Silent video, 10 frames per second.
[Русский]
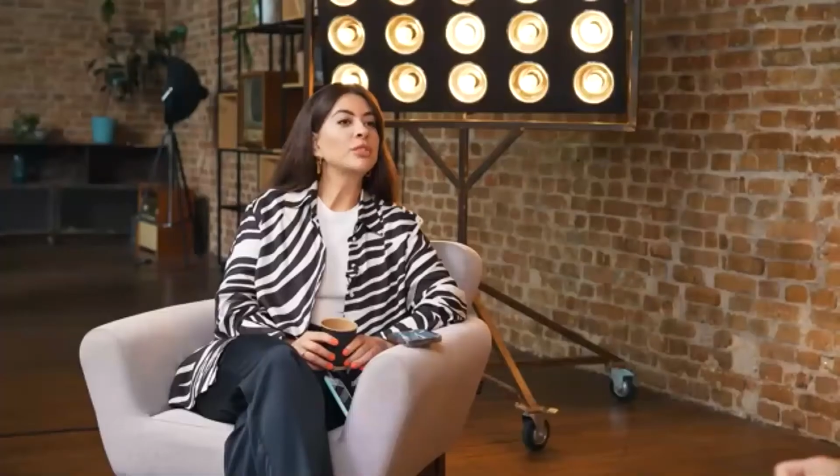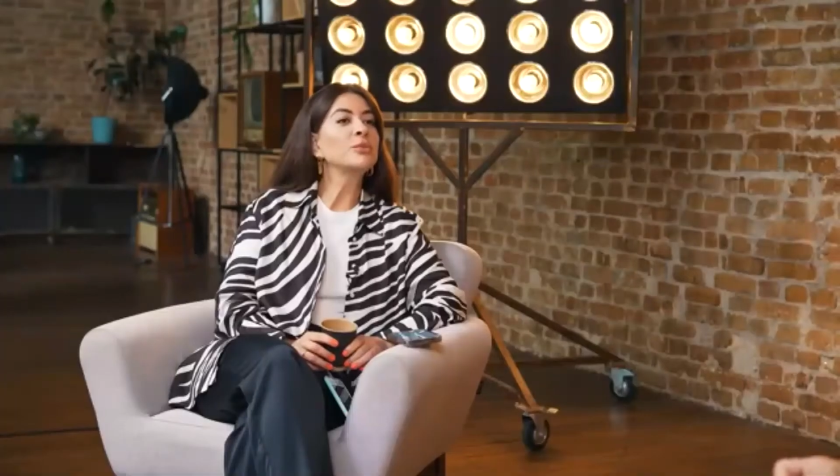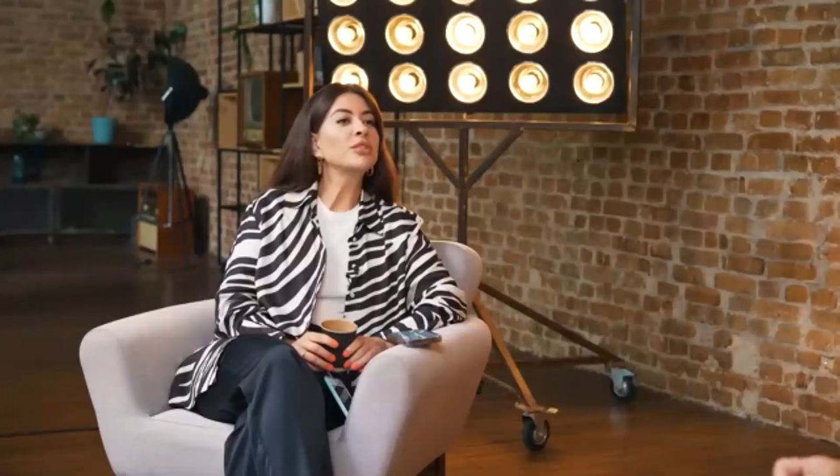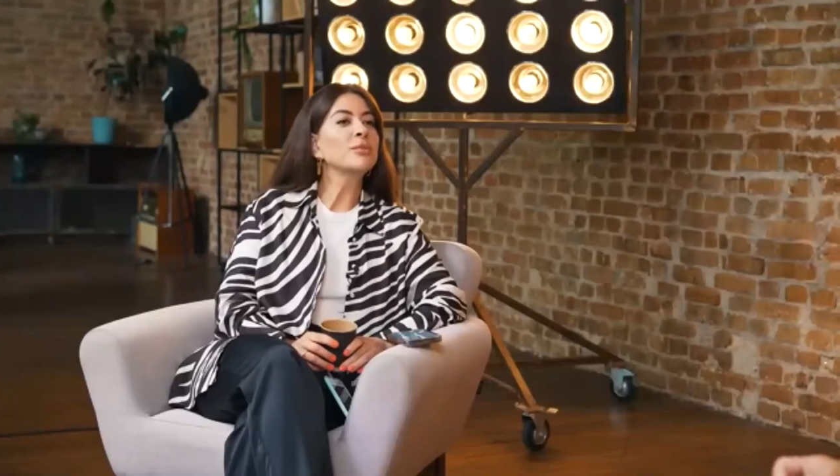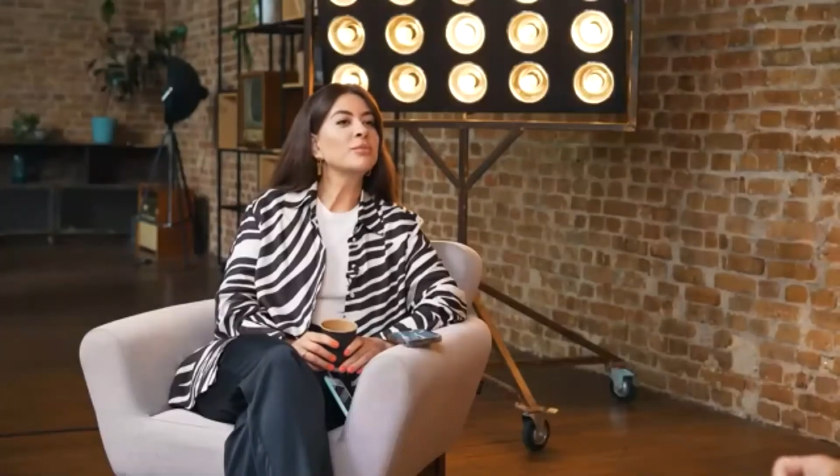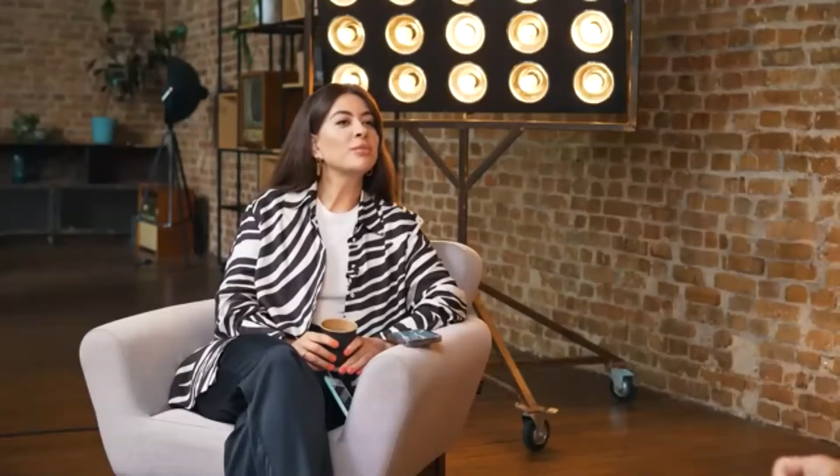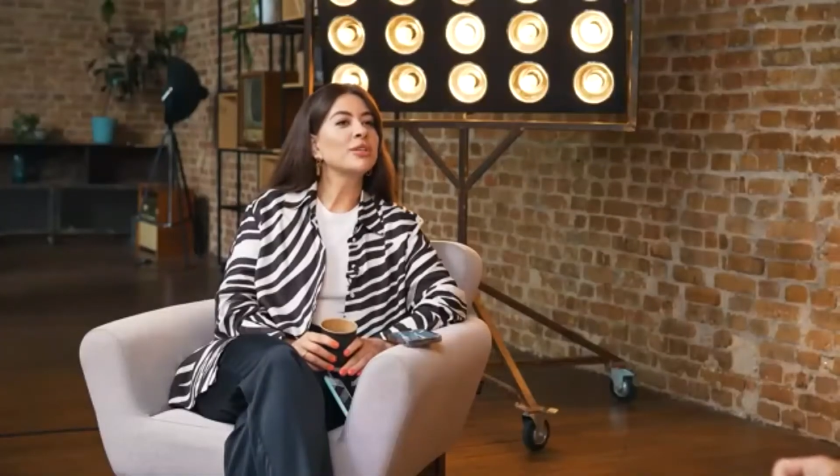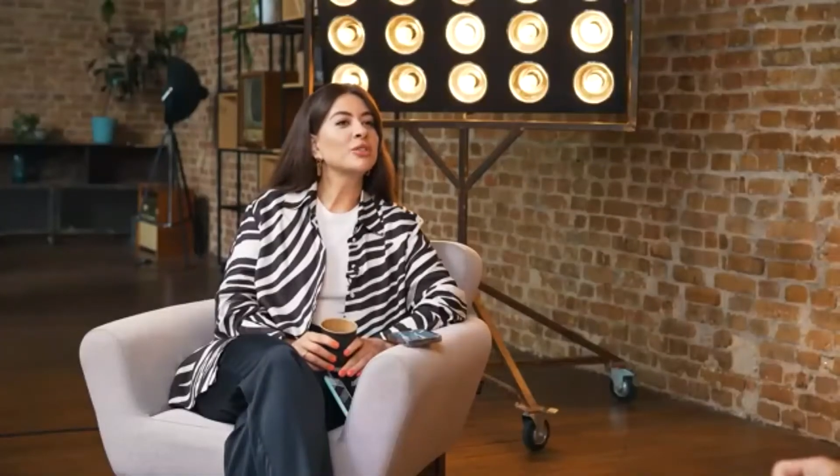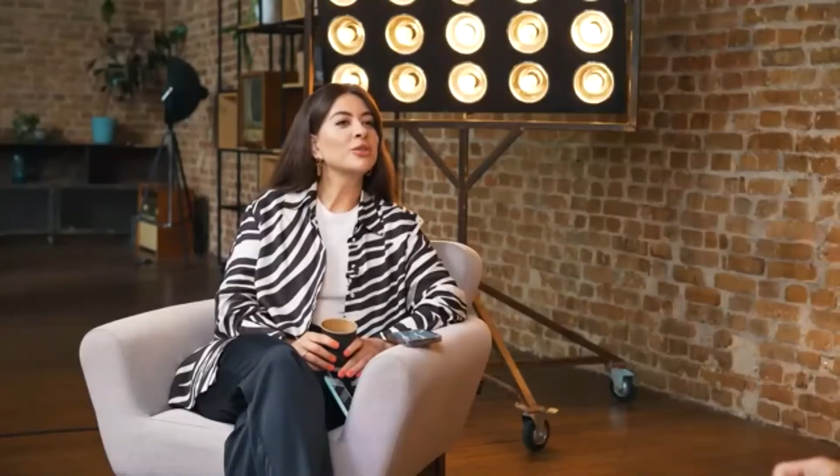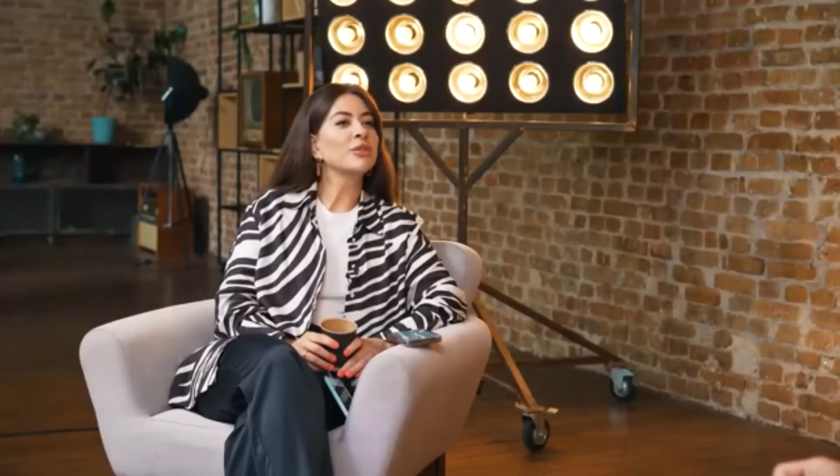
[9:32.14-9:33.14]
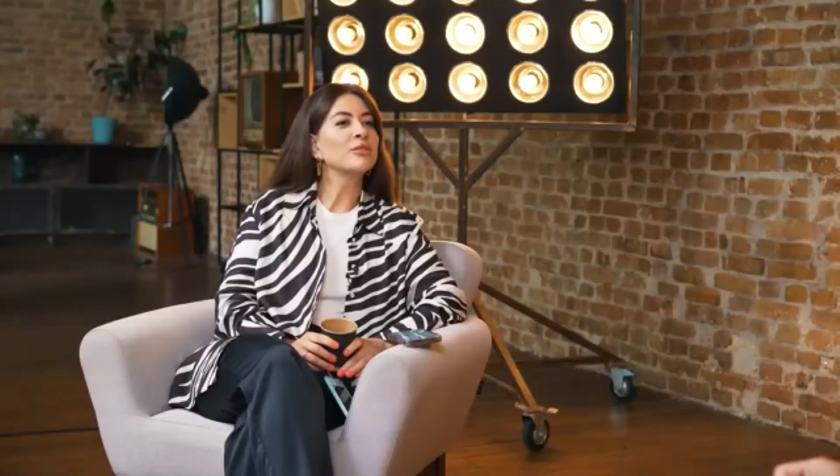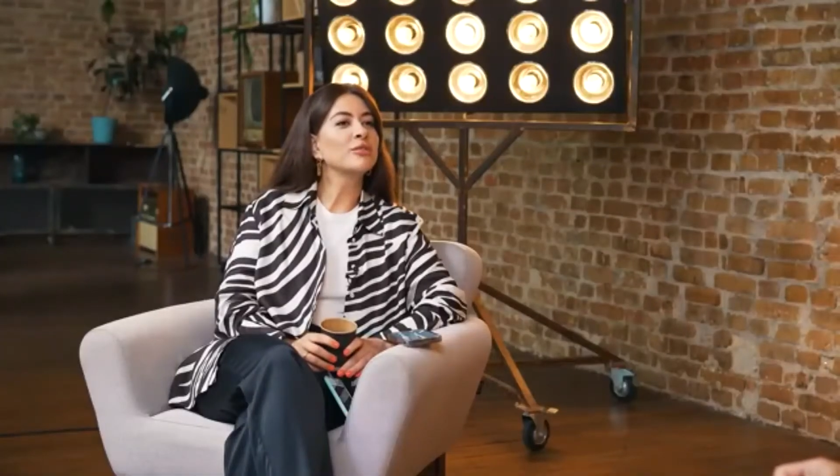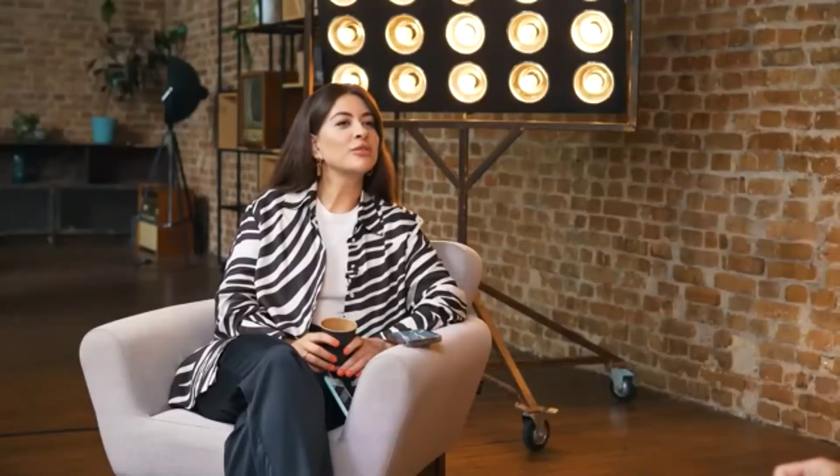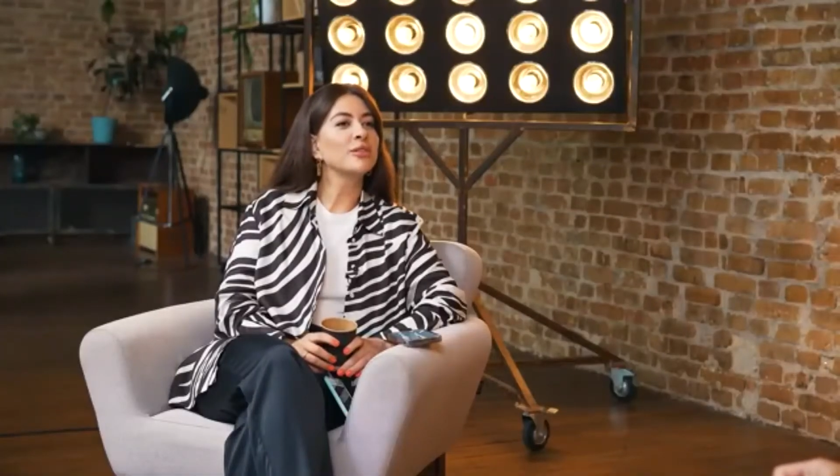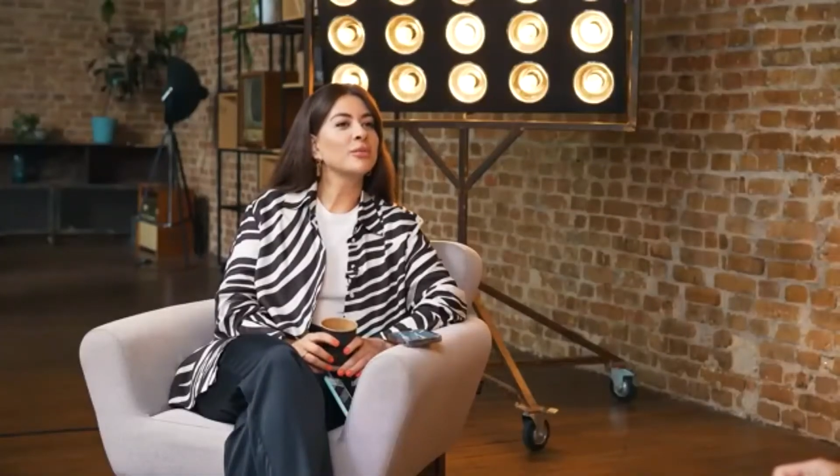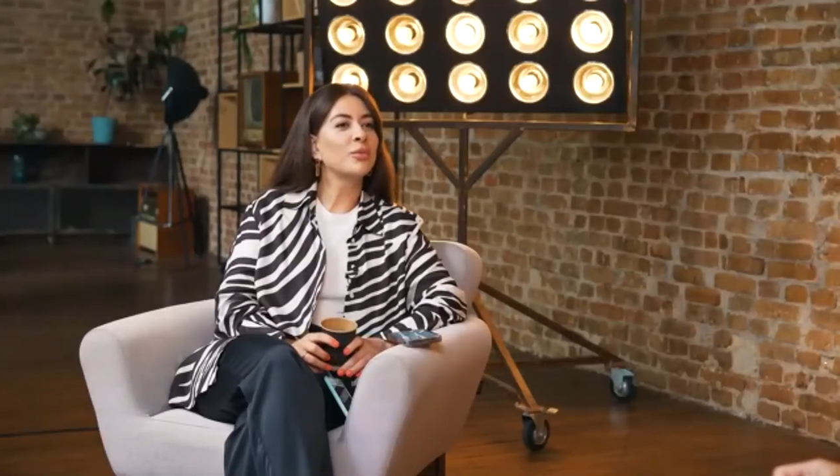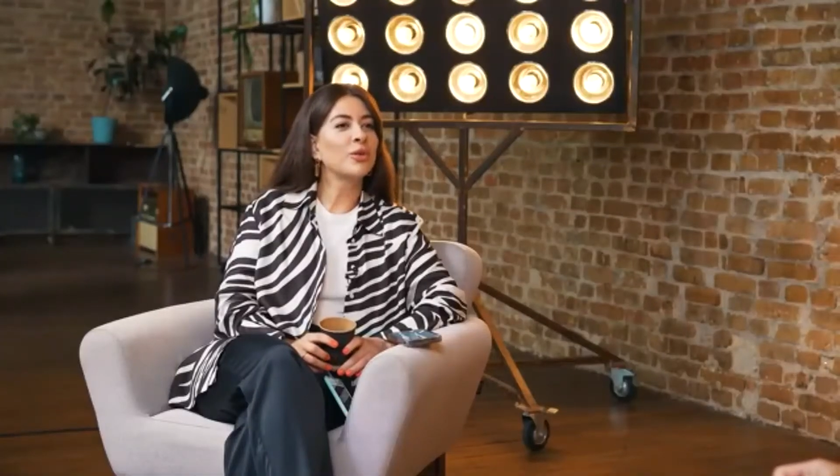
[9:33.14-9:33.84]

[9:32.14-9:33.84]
Почему ты не пошел в